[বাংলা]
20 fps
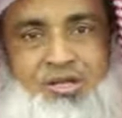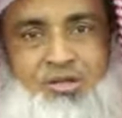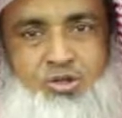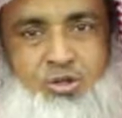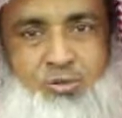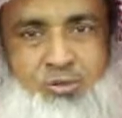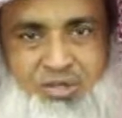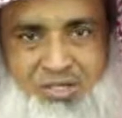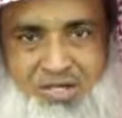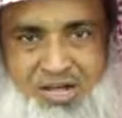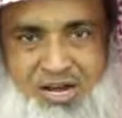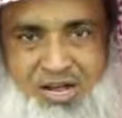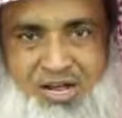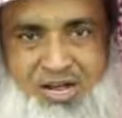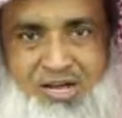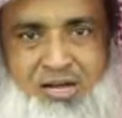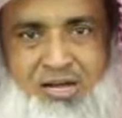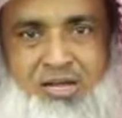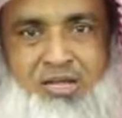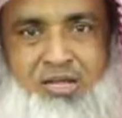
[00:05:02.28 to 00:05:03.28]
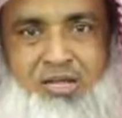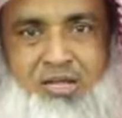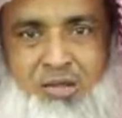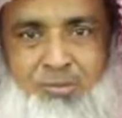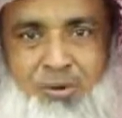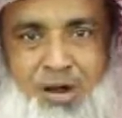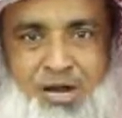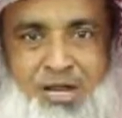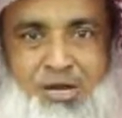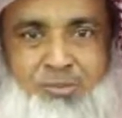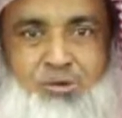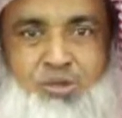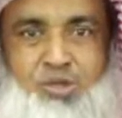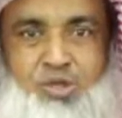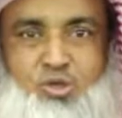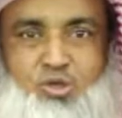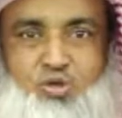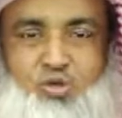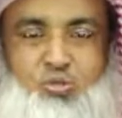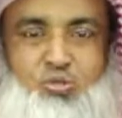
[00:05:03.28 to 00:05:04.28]
তবে যারা ইমানের
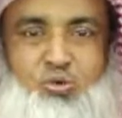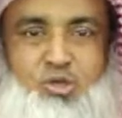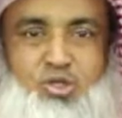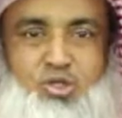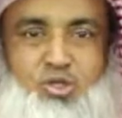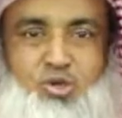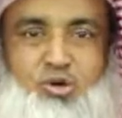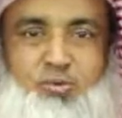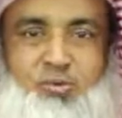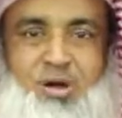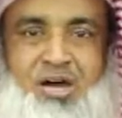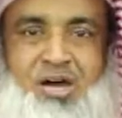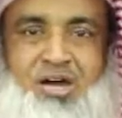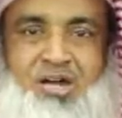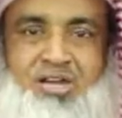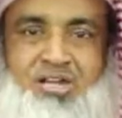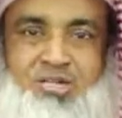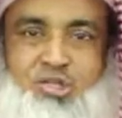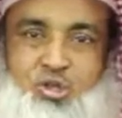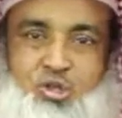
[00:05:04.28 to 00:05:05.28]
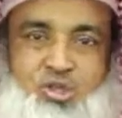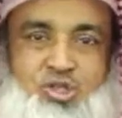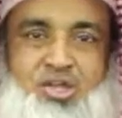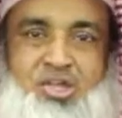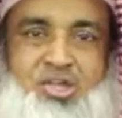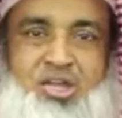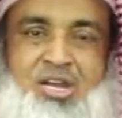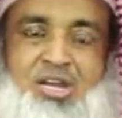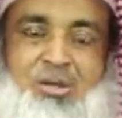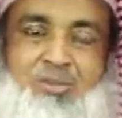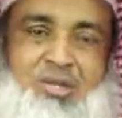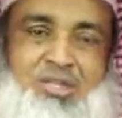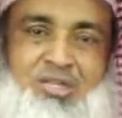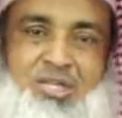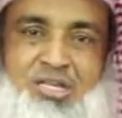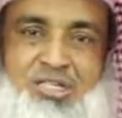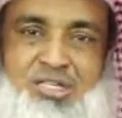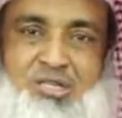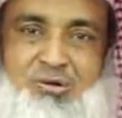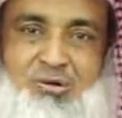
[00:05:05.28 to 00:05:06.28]
মধ্যে দুর্বল ছিল বা সত্যিকারের
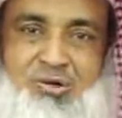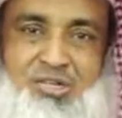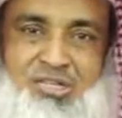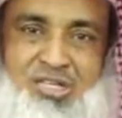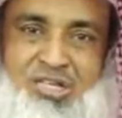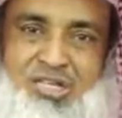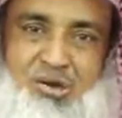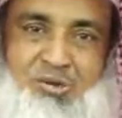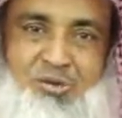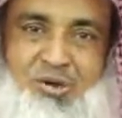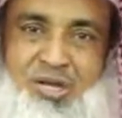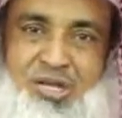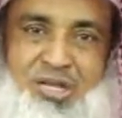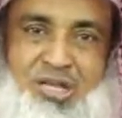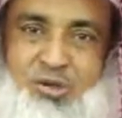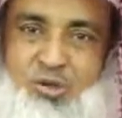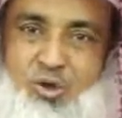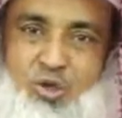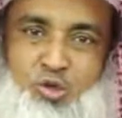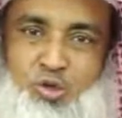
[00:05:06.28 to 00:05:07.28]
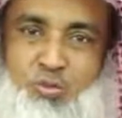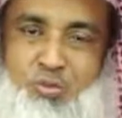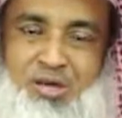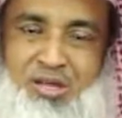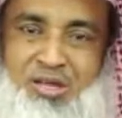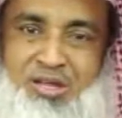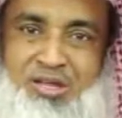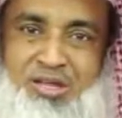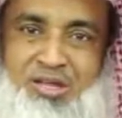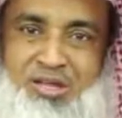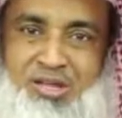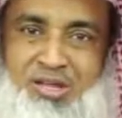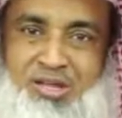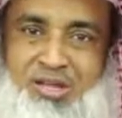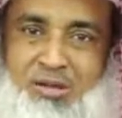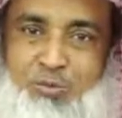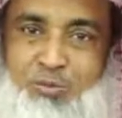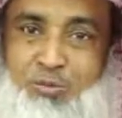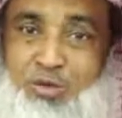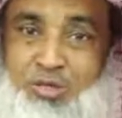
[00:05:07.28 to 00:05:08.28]
ইমানদার ছিল না তাদের অনেকেই হয়তো বা
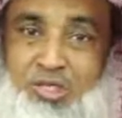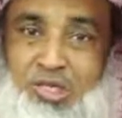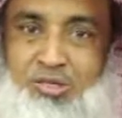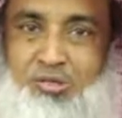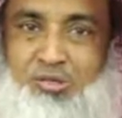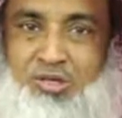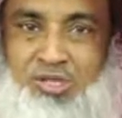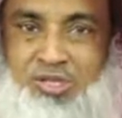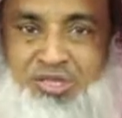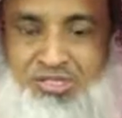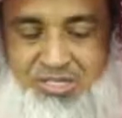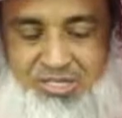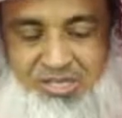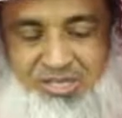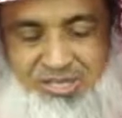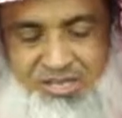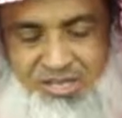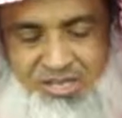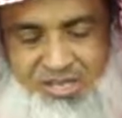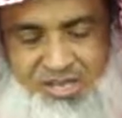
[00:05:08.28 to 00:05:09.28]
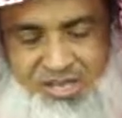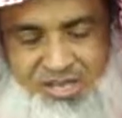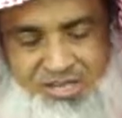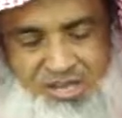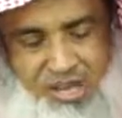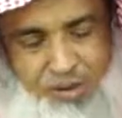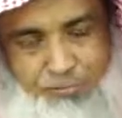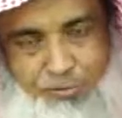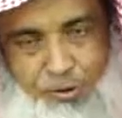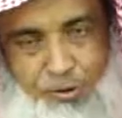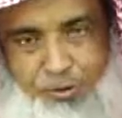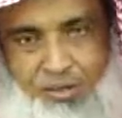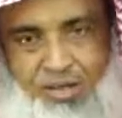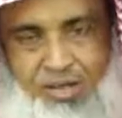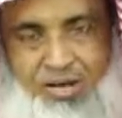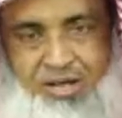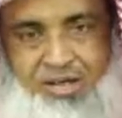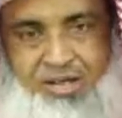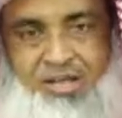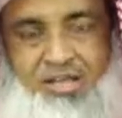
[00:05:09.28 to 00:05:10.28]
মোরতাদ হয়ে গেছে তাই প্রিয়
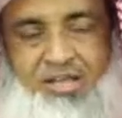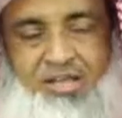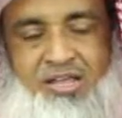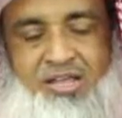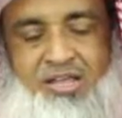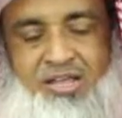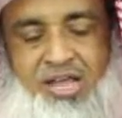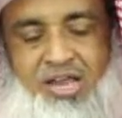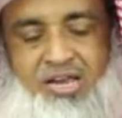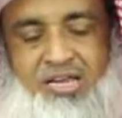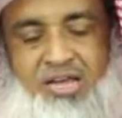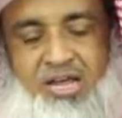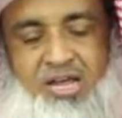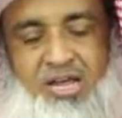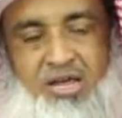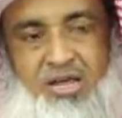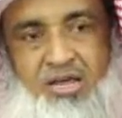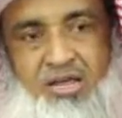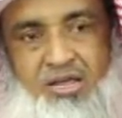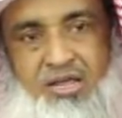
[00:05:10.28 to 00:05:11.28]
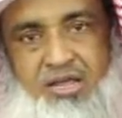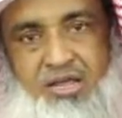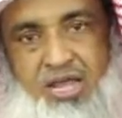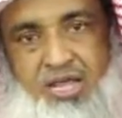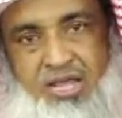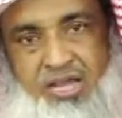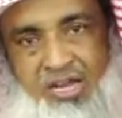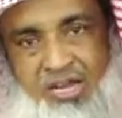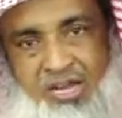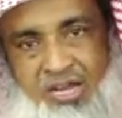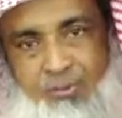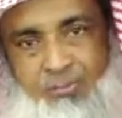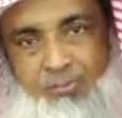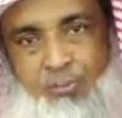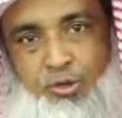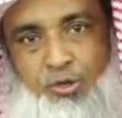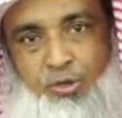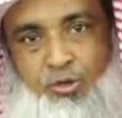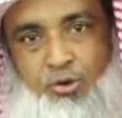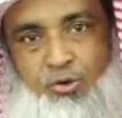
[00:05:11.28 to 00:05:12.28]
ভাইরা এটা এই
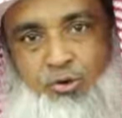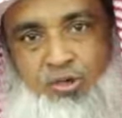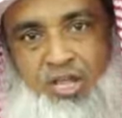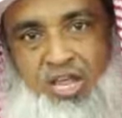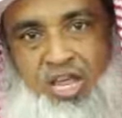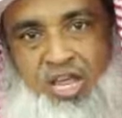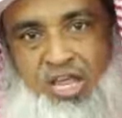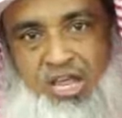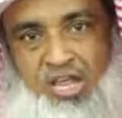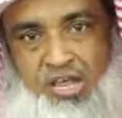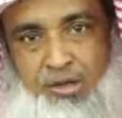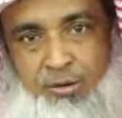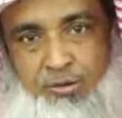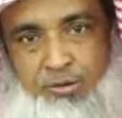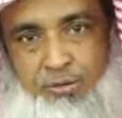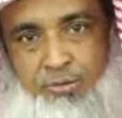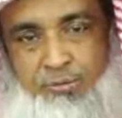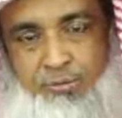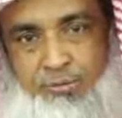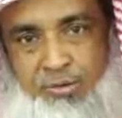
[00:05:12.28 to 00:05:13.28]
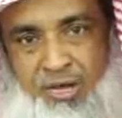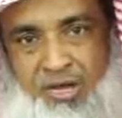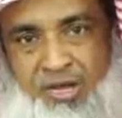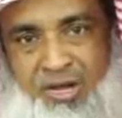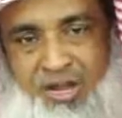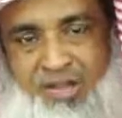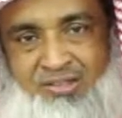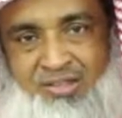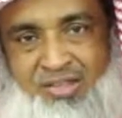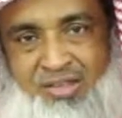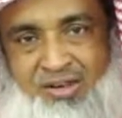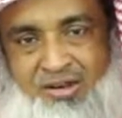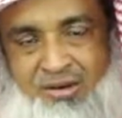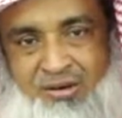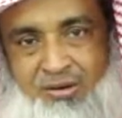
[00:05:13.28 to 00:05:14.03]
হেকমত হলো যে এই মেয়ারাজের